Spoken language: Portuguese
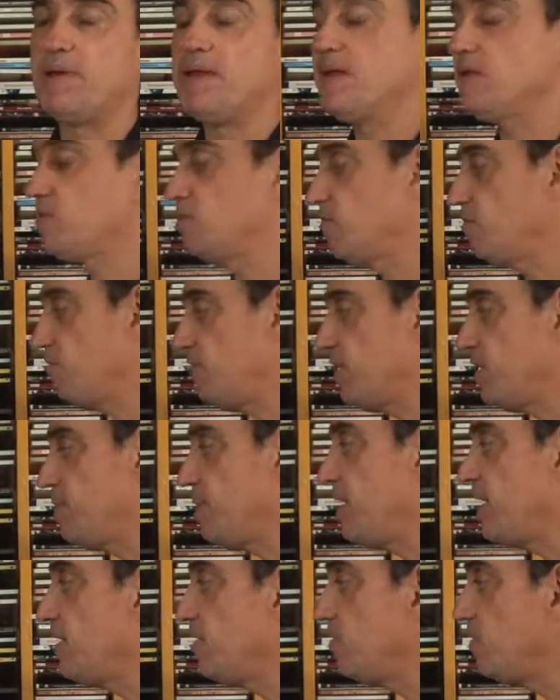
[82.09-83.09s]
preto,
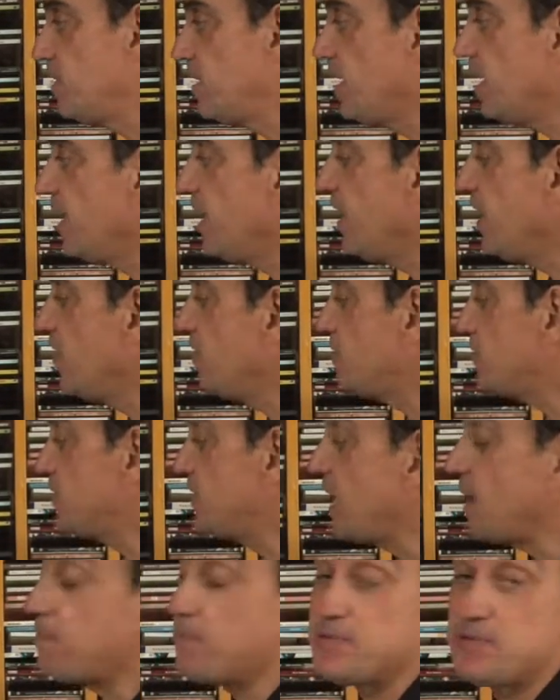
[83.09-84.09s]
vermelho, e não,
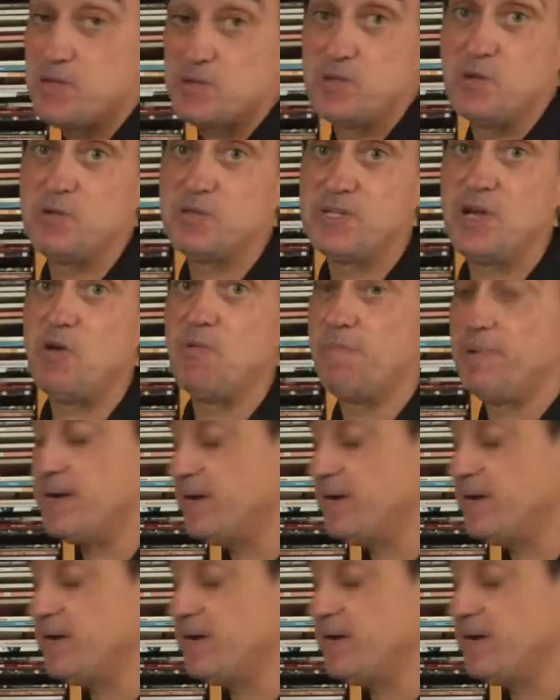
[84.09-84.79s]
nem precisou usar o